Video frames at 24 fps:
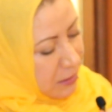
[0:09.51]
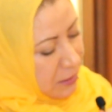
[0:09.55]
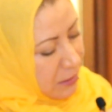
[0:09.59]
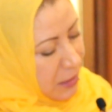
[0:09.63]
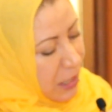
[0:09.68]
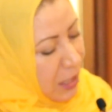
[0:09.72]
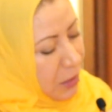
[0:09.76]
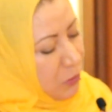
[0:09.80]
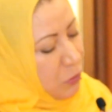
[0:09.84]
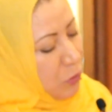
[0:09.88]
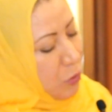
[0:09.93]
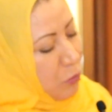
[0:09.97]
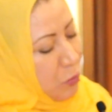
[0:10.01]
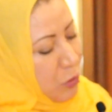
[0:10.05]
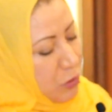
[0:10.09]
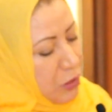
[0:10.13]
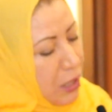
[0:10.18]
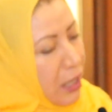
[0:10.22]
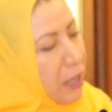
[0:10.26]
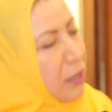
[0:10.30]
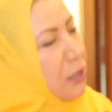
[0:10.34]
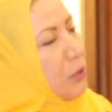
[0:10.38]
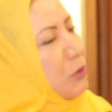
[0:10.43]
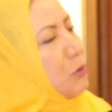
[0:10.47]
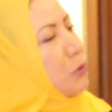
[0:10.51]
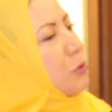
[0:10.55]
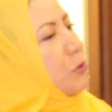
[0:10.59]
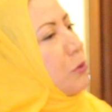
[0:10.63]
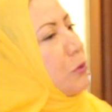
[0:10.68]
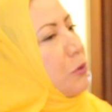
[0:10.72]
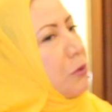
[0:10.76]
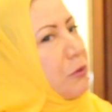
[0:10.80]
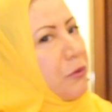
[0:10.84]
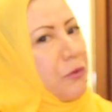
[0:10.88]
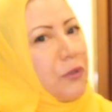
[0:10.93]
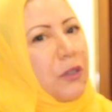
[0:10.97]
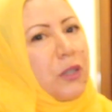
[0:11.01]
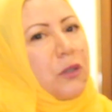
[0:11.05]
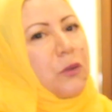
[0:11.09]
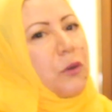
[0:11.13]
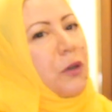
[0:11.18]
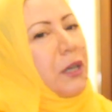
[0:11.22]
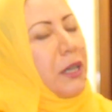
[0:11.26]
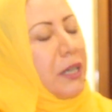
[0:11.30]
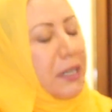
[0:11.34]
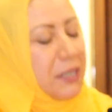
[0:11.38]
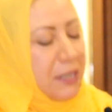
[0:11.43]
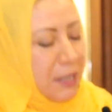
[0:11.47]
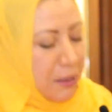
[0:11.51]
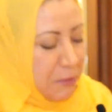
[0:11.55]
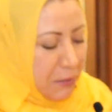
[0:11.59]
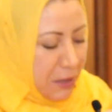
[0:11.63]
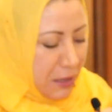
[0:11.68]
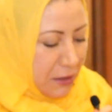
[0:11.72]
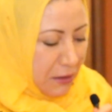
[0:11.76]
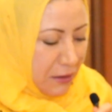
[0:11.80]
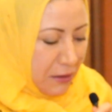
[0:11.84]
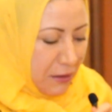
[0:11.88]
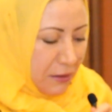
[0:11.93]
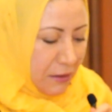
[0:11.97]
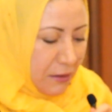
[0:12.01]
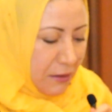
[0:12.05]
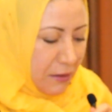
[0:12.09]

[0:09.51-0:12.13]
نحن المطاردون في كل زمن